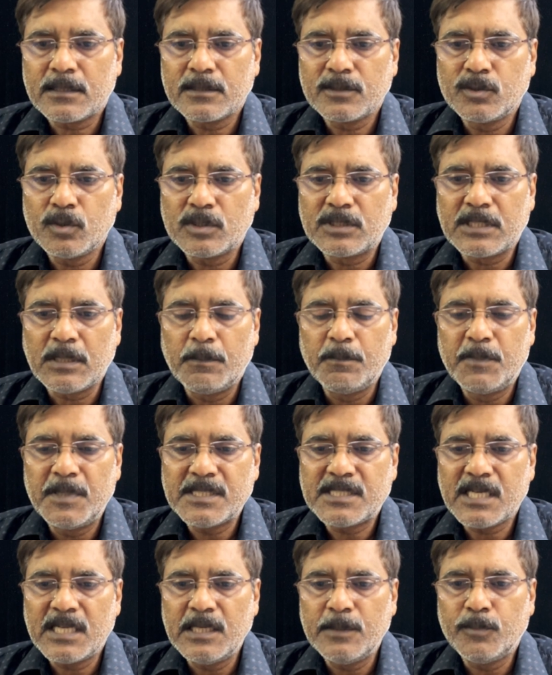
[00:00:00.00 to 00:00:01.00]
जो 26
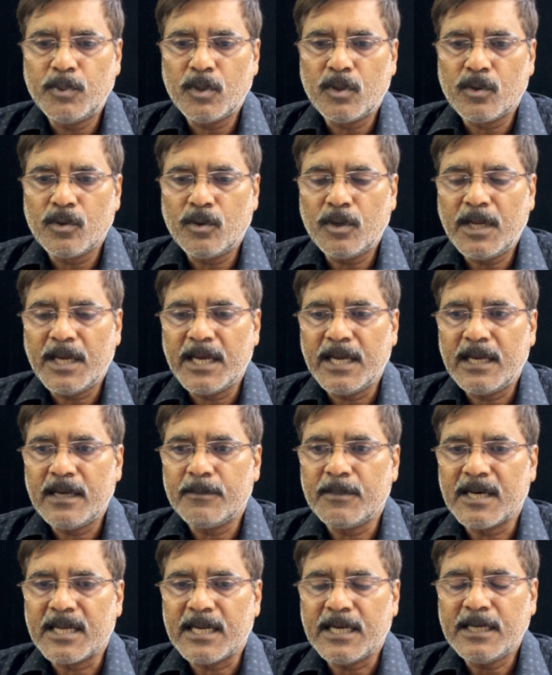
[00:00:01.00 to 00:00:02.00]
अलीपुर रोड है
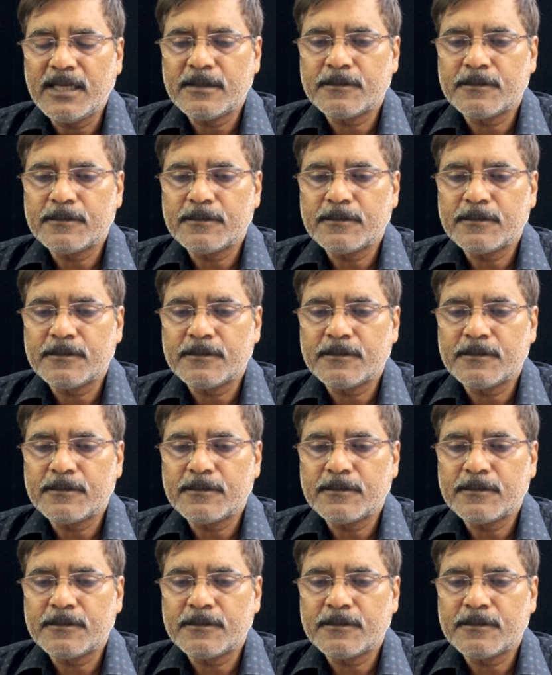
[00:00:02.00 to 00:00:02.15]
हमारा